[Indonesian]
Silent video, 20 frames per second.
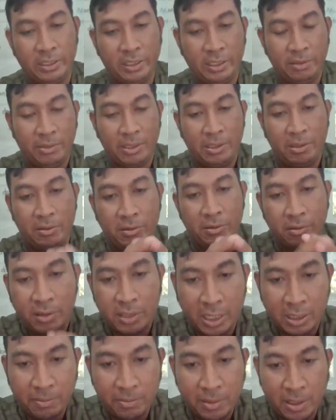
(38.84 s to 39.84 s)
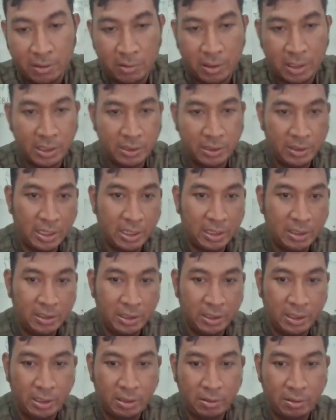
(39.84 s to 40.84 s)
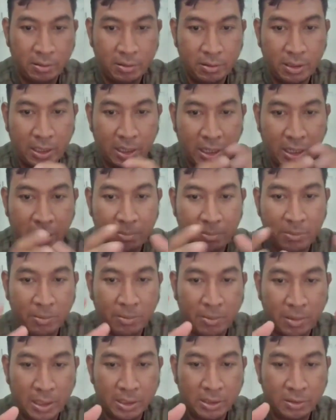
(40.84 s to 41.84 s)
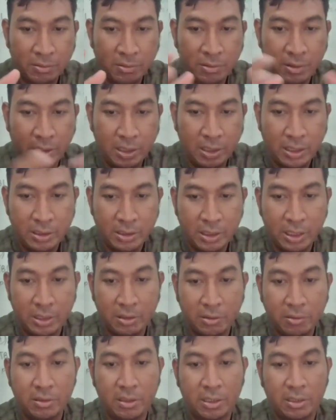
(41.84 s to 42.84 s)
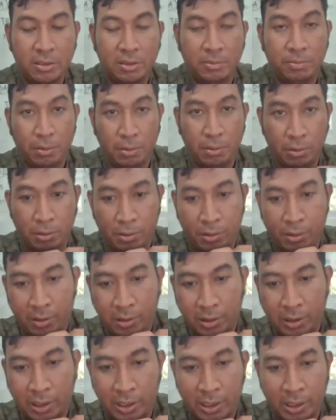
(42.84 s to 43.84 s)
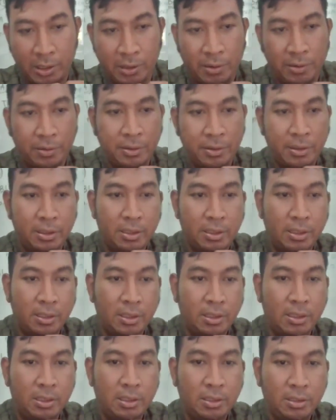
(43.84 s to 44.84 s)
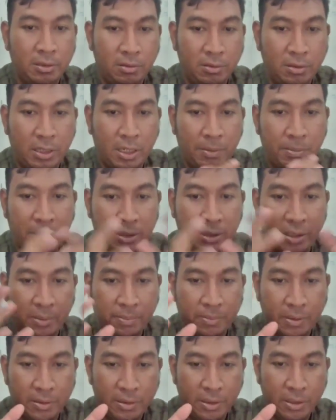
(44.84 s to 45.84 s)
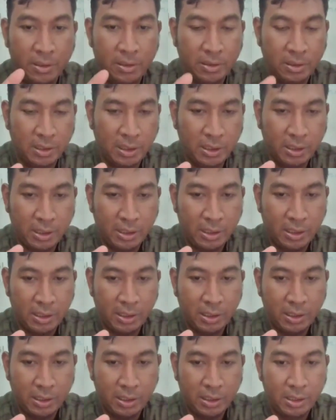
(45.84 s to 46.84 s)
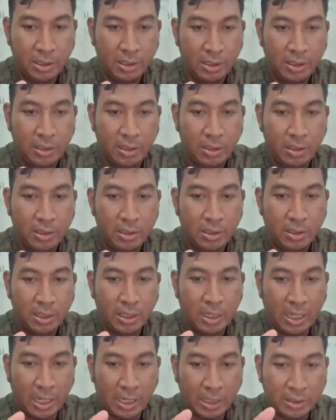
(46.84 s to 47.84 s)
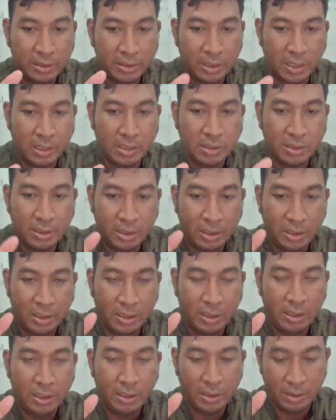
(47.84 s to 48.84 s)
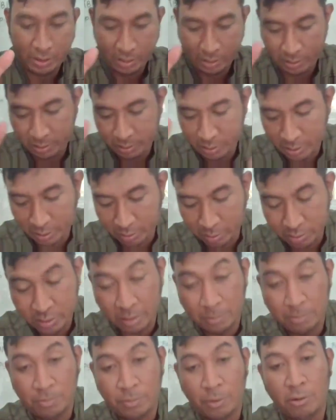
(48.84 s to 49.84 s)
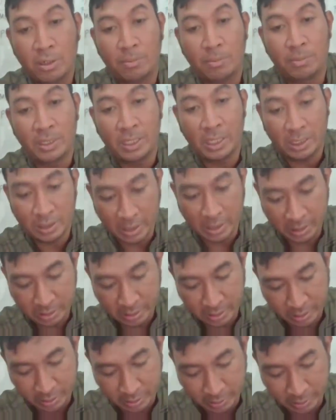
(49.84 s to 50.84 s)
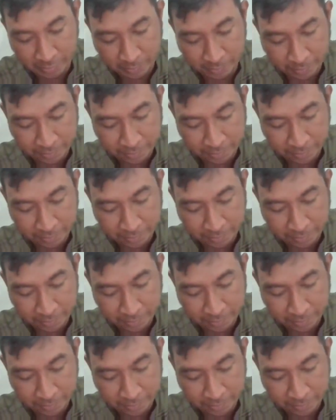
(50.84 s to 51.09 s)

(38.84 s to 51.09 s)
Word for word: Ini menunjukkan bahwa data itu telah memasuki situs tersebut. Ya. Sudah pada posisi akses di situs simpul Kemenak tadi.